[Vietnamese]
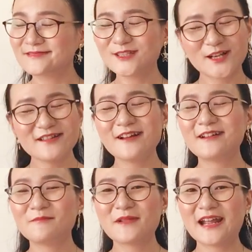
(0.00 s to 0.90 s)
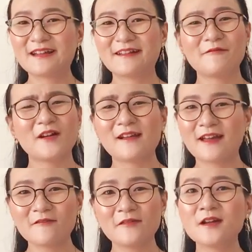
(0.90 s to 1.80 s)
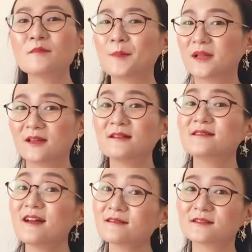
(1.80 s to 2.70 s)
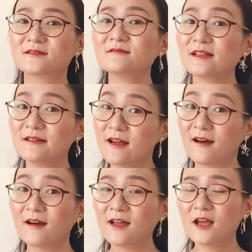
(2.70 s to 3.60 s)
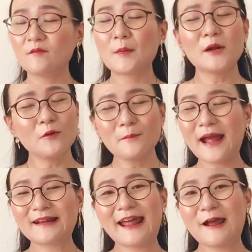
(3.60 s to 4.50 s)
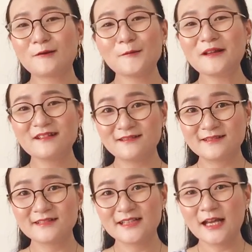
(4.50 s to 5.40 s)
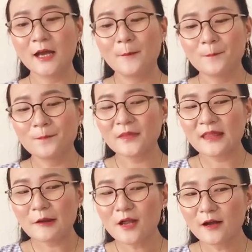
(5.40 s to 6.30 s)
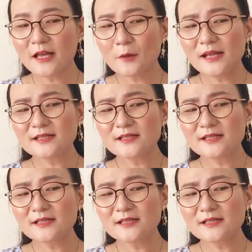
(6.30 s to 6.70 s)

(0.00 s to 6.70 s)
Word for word: Cho đến thời điểm này thì vẫn là cái ví mà mình thích nhất từ trước đến giờ. Và mình luôn mang theo nó bên người. Theo dõi cái quá